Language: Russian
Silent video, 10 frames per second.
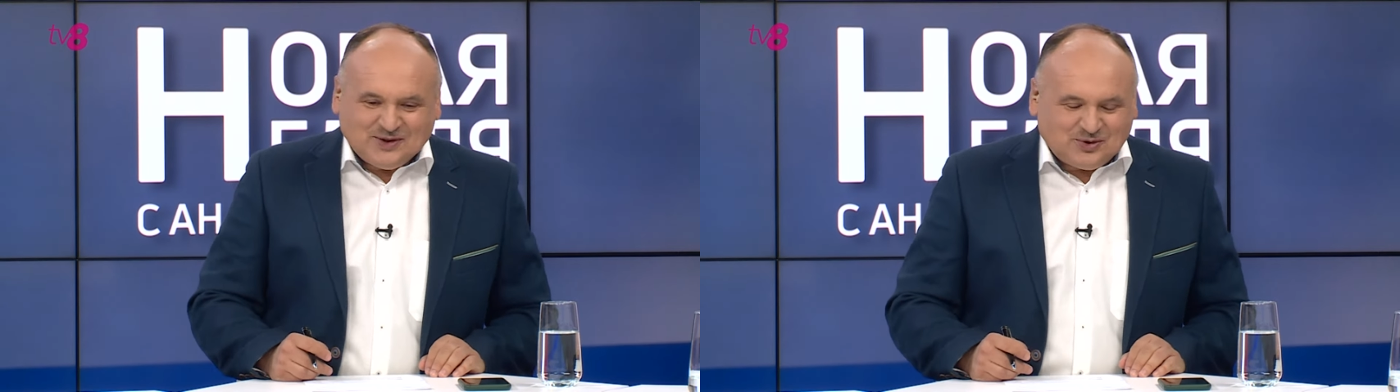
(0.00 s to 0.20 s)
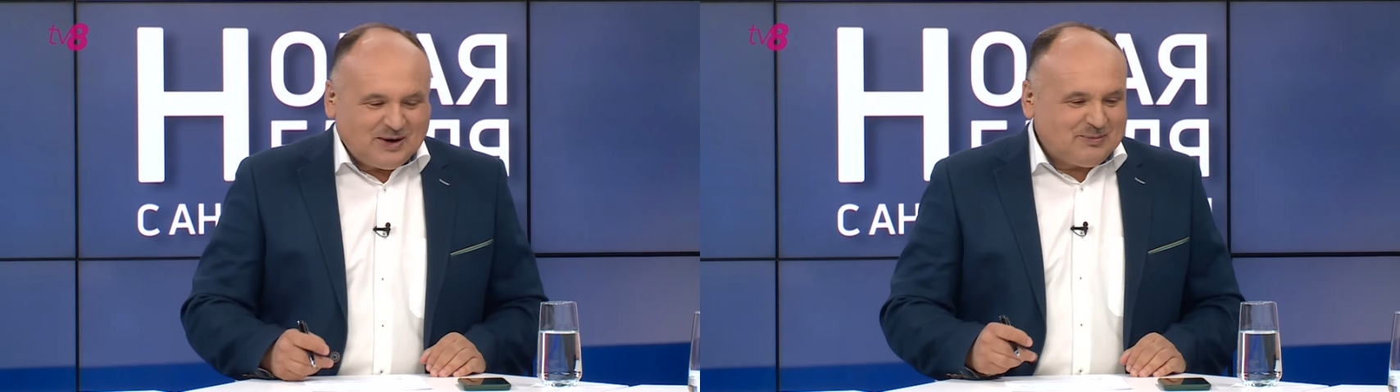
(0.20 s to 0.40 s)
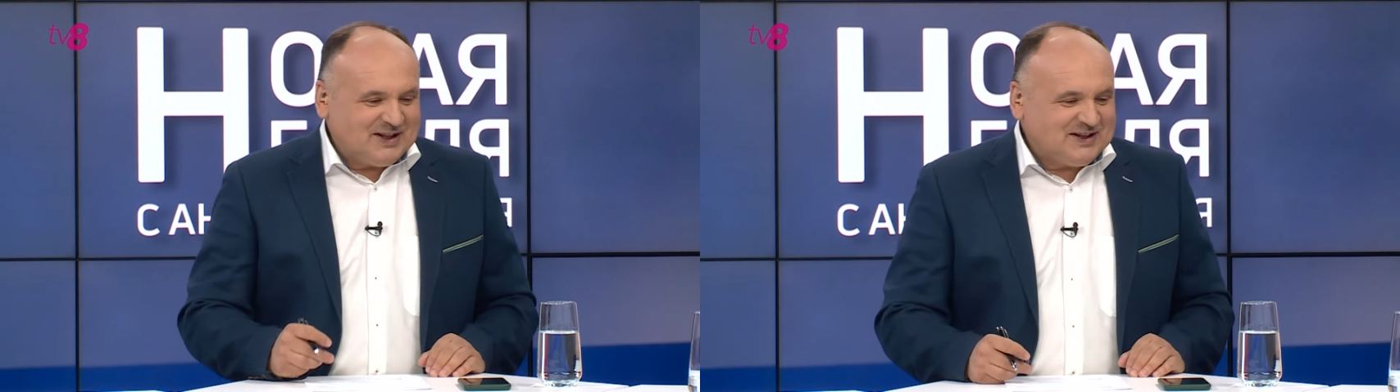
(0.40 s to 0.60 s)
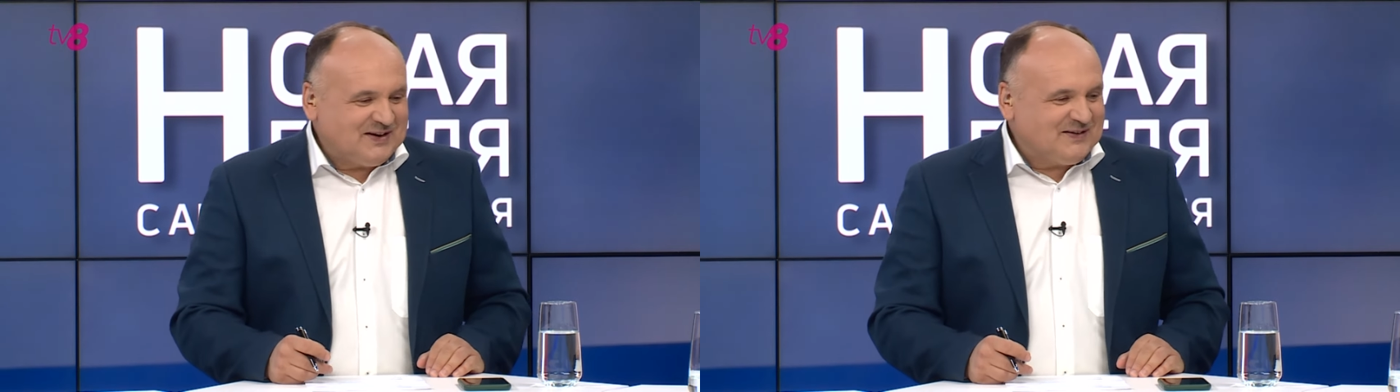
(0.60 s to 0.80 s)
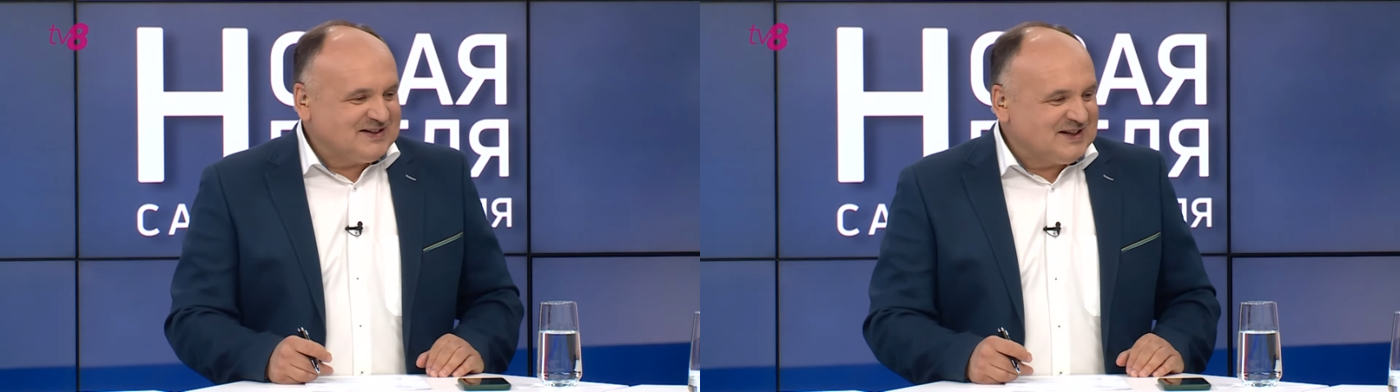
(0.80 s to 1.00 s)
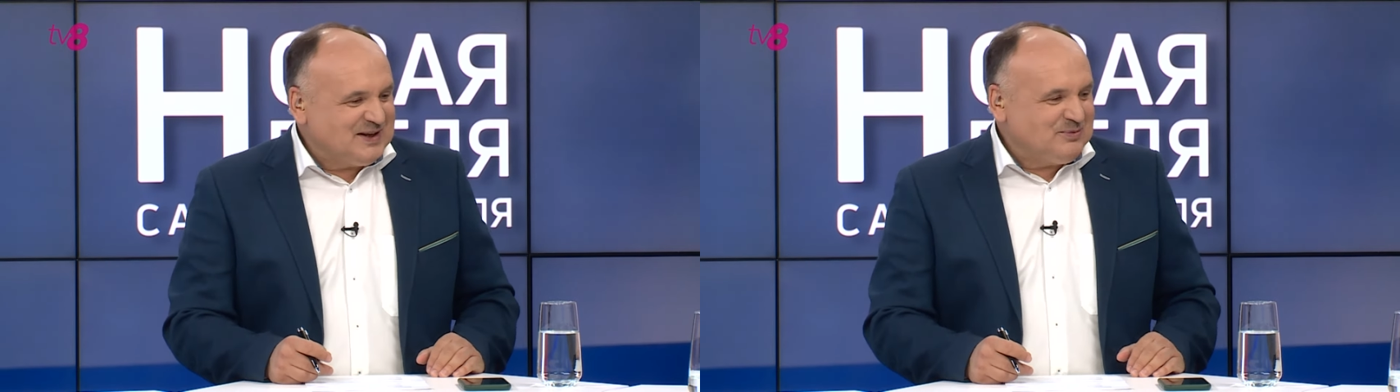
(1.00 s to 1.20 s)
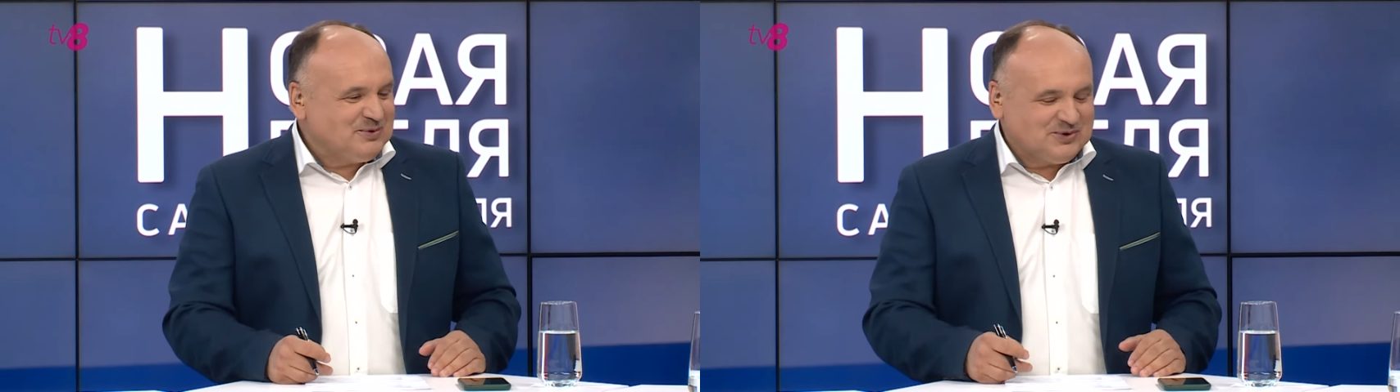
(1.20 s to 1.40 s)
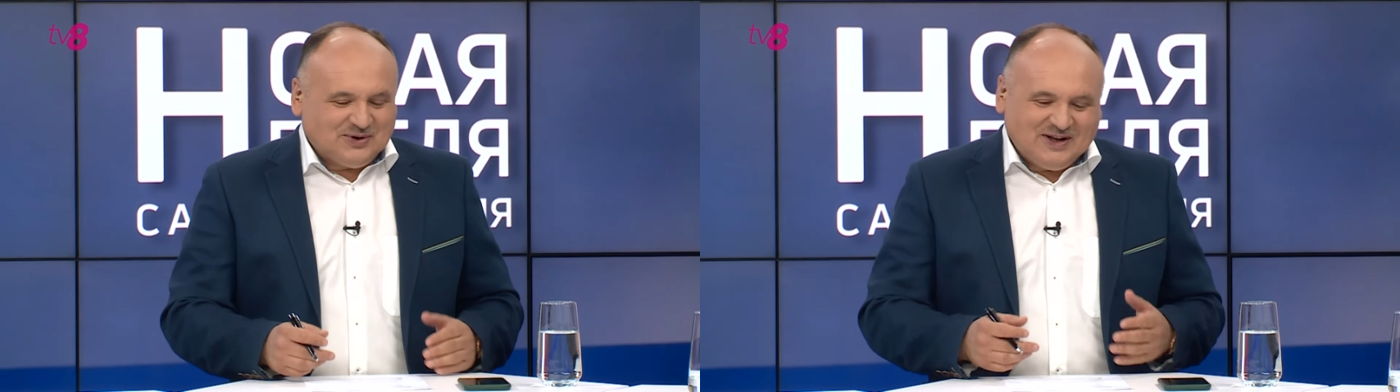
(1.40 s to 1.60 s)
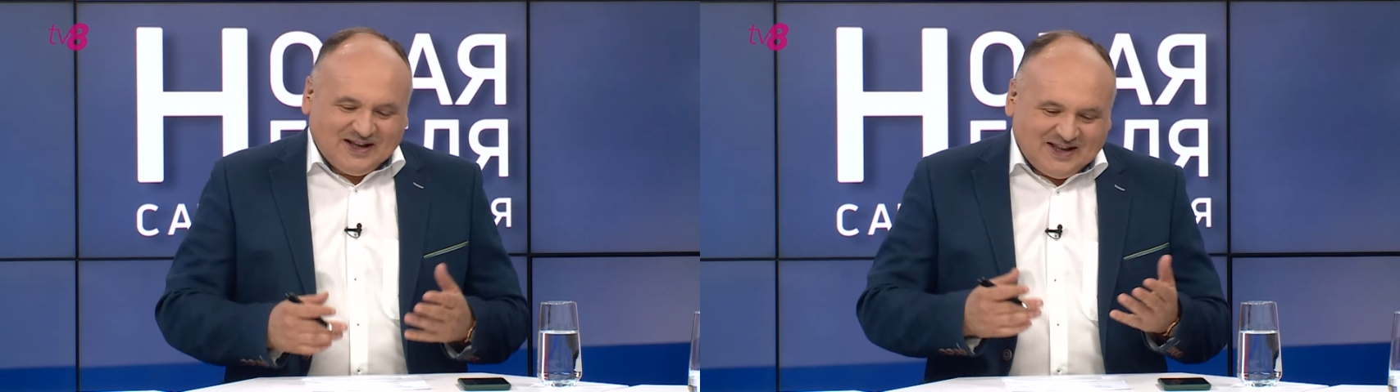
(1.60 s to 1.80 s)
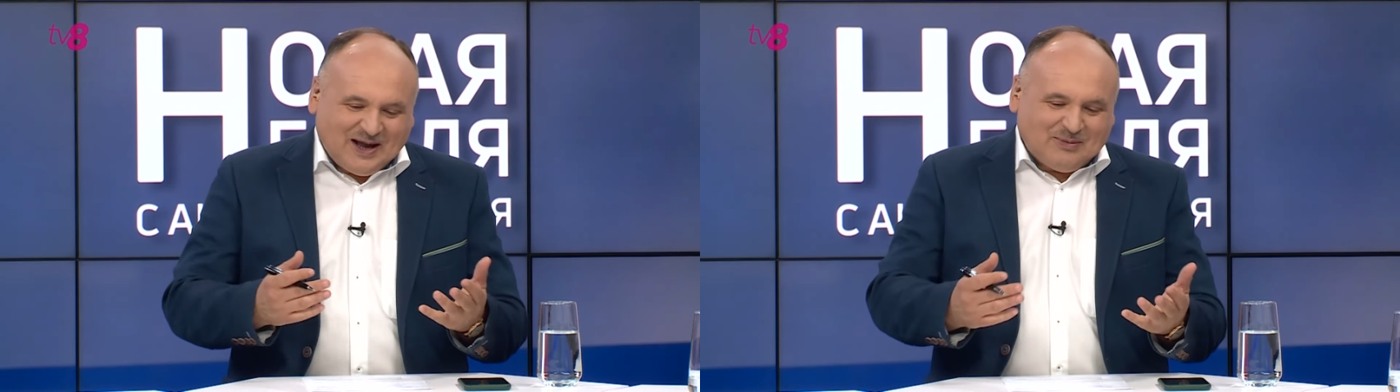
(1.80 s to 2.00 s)
то я баллотироваться не буду.
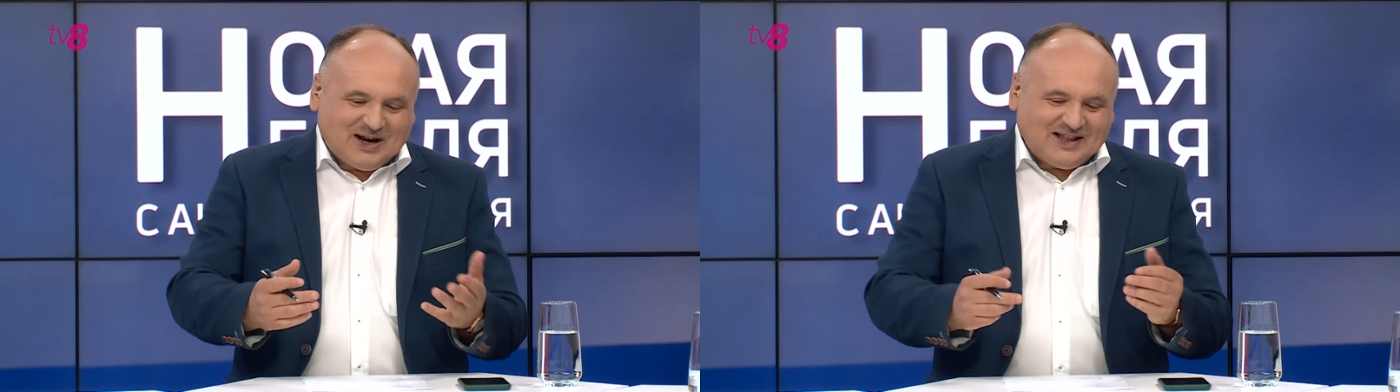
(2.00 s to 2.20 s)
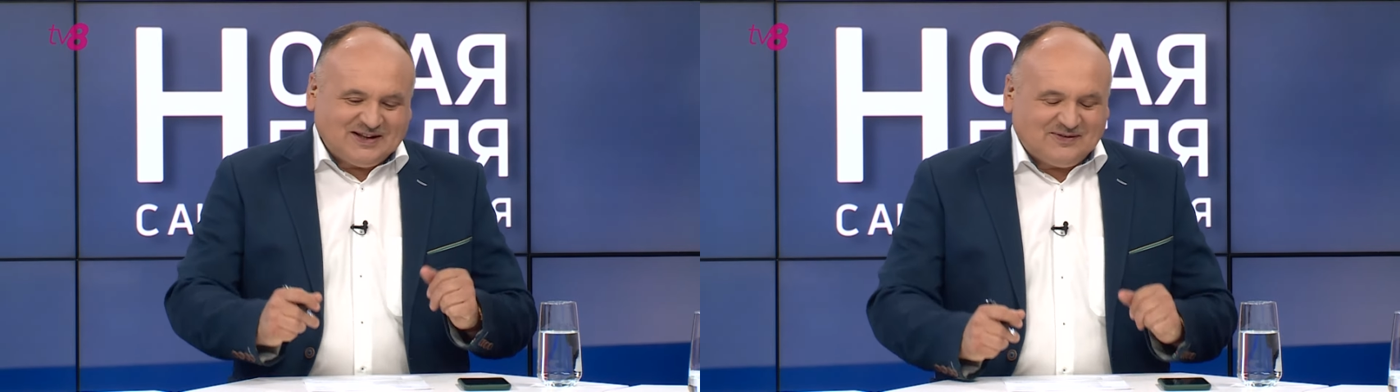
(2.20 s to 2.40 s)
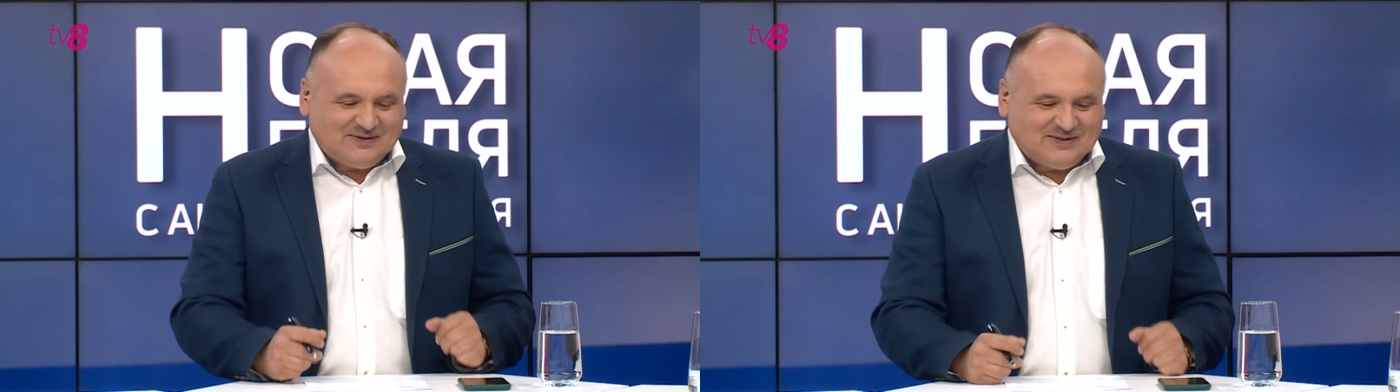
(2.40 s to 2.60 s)
И обратно